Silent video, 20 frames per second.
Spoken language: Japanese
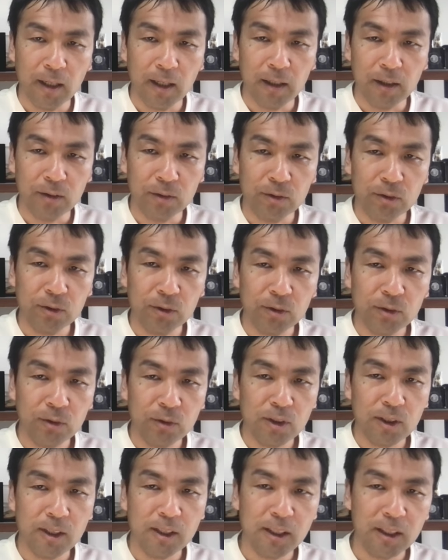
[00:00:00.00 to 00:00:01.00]
え普通
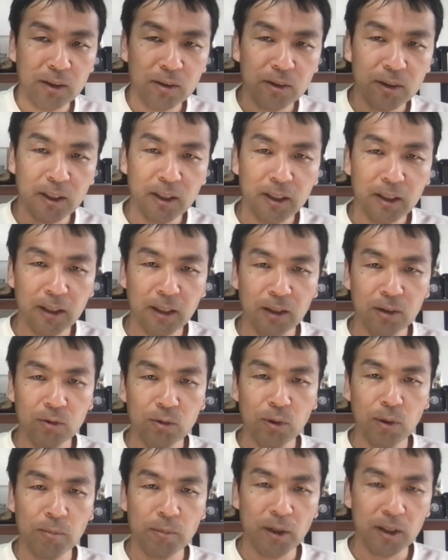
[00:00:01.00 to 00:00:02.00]
のシリング銀貨
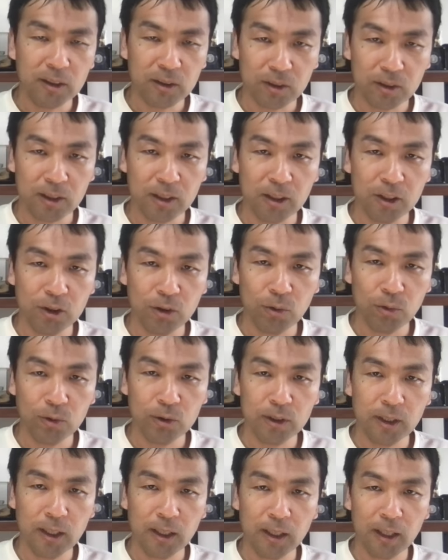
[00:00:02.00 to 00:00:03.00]
とはまず希少
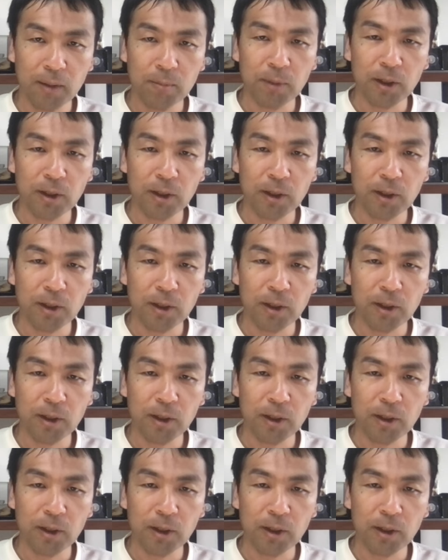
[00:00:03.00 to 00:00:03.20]
性が